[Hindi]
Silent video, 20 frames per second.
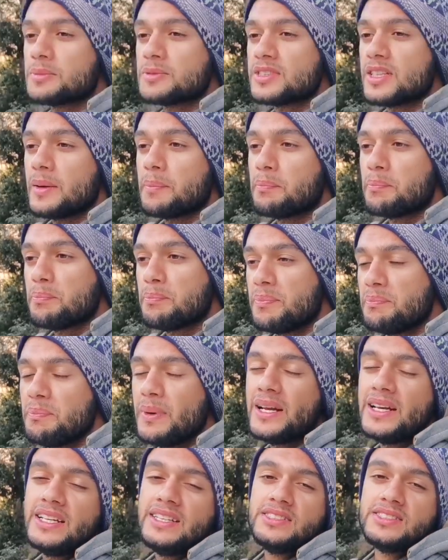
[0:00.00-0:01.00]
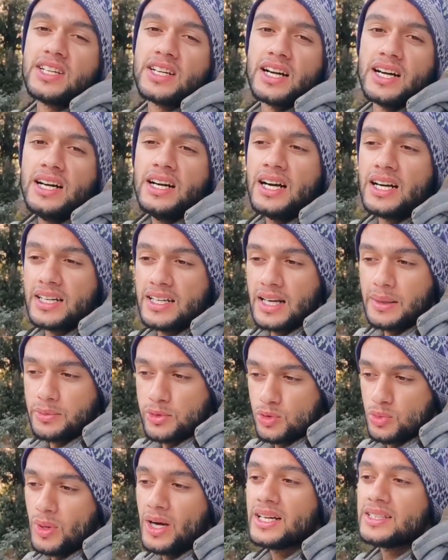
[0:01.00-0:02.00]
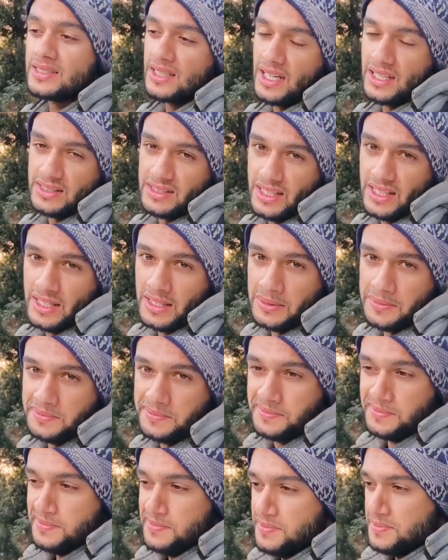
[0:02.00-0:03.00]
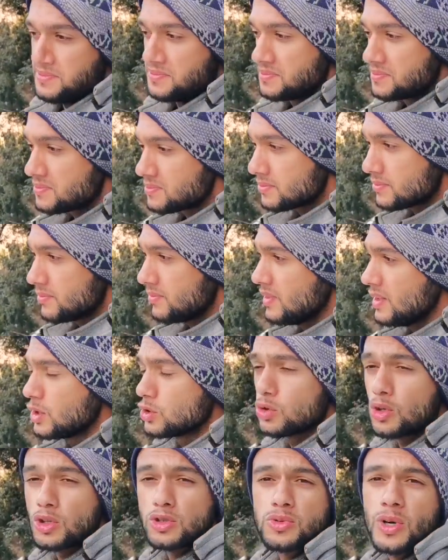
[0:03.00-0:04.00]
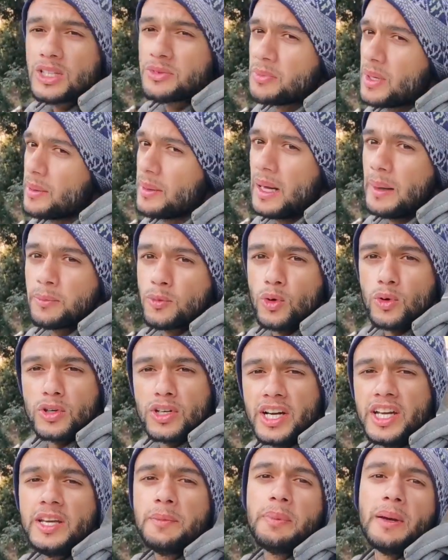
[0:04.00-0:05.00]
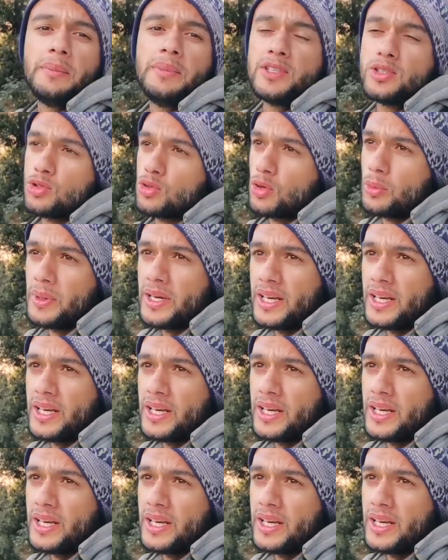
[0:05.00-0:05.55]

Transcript: सबसे पहली जगह अगर आप स्वात आते हैं तो अस्वात में आपको कहीं पे भी स्नो